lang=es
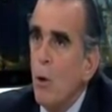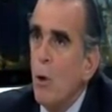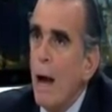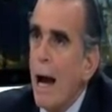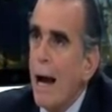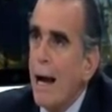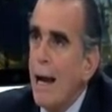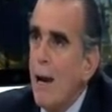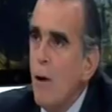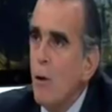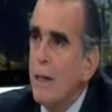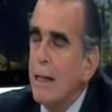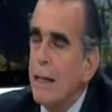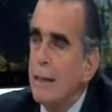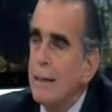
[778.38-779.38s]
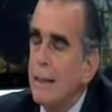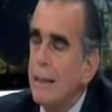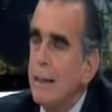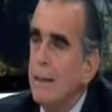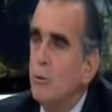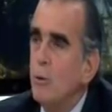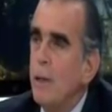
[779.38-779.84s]
Acá lo que se
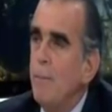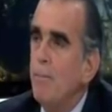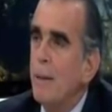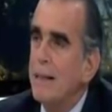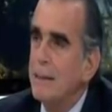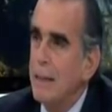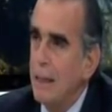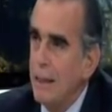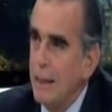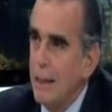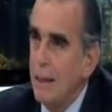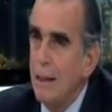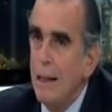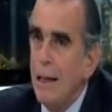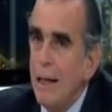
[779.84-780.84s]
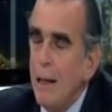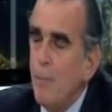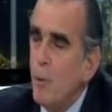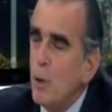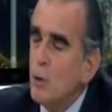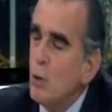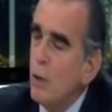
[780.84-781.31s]
requiere es una imparcialidad. Es
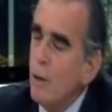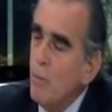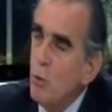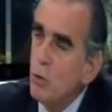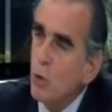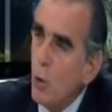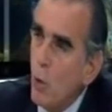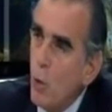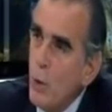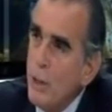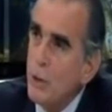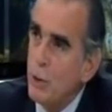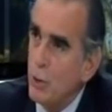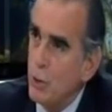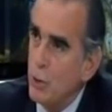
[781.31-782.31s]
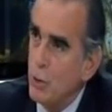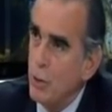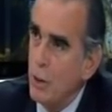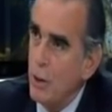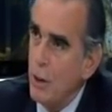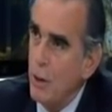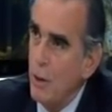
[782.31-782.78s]
por eso que muchos juicios
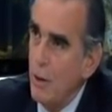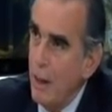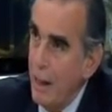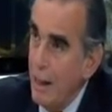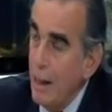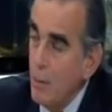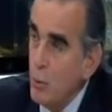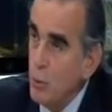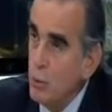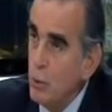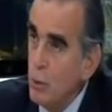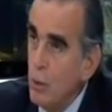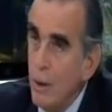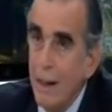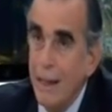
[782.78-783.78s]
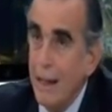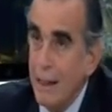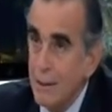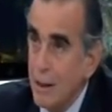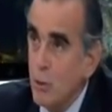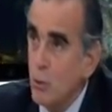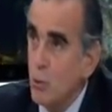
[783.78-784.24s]
en el mundo, y en Estados